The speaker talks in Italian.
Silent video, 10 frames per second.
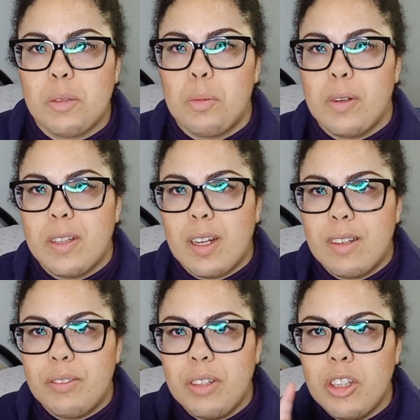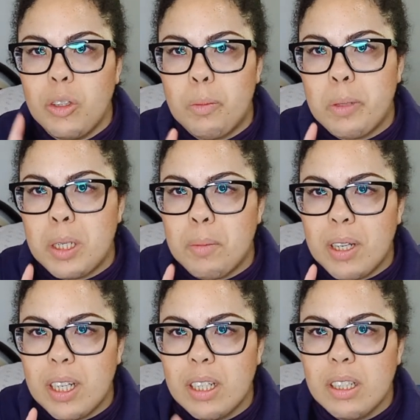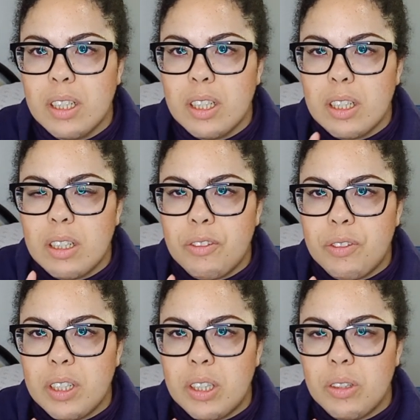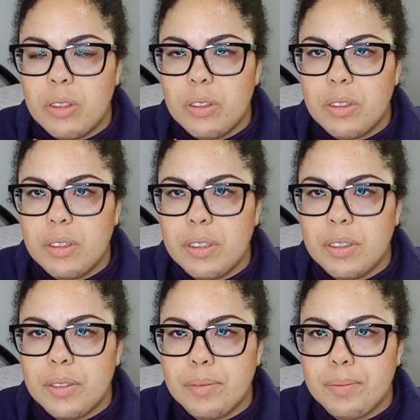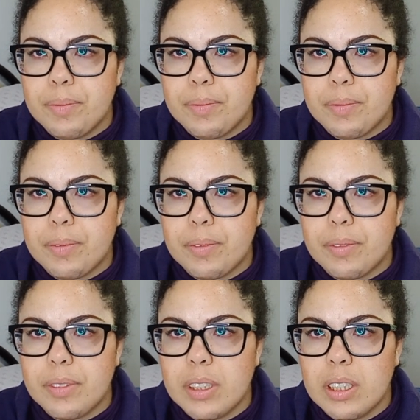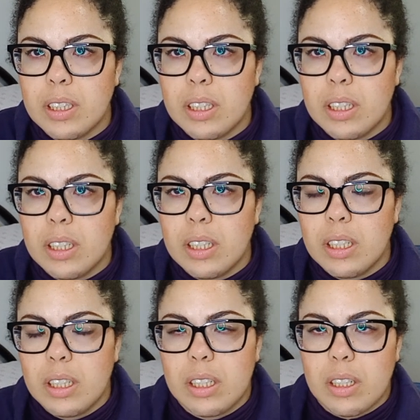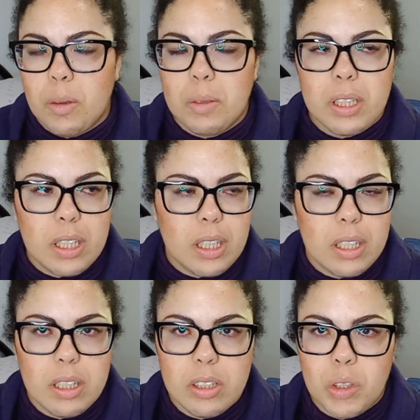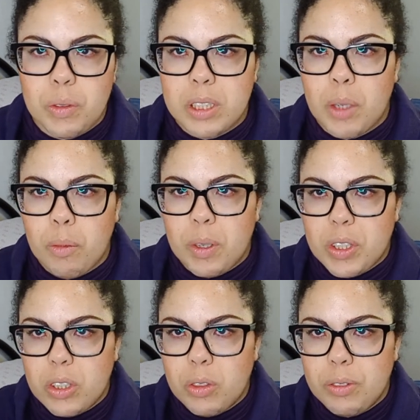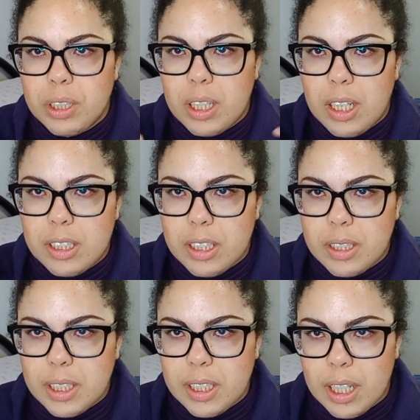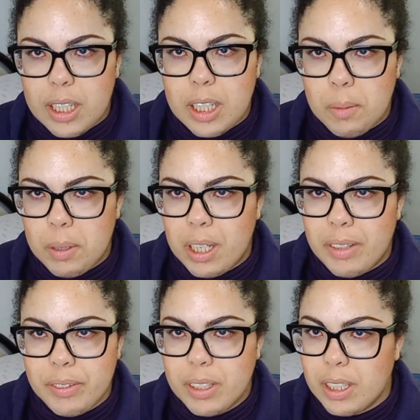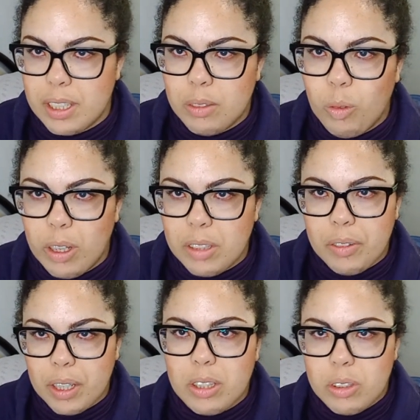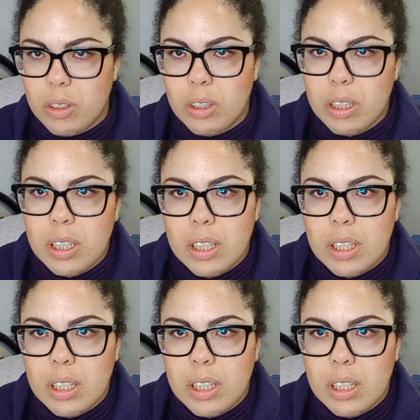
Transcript: a esportare il video prima, il video, um, come dire, dove stavo facendovi vedere le stesse chiacchiere ma alla fine nulla di fatto.